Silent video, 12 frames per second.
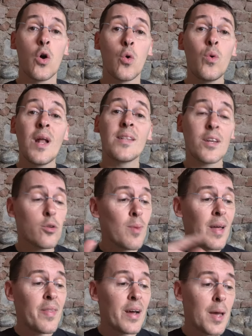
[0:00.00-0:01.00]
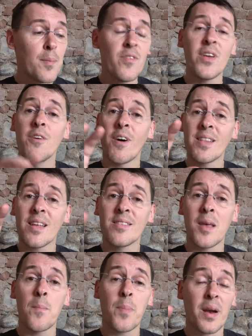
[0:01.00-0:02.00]
Un'altra domanda che mi viene fatta
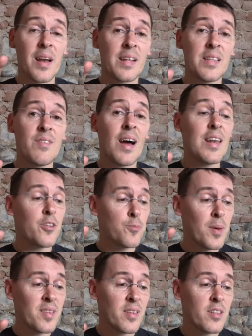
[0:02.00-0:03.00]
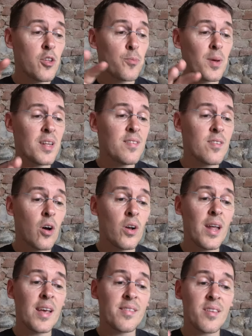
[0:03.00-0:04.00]
sempre relativa alle spese di
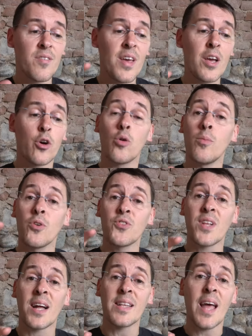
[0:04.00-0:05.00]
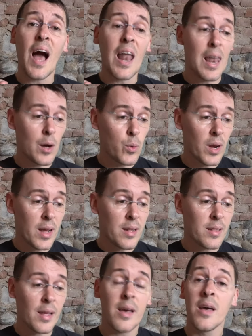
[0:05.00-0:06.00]
spedizione è se vengono mostrate
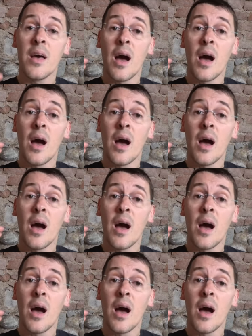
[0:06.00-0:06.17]
all'acquirente.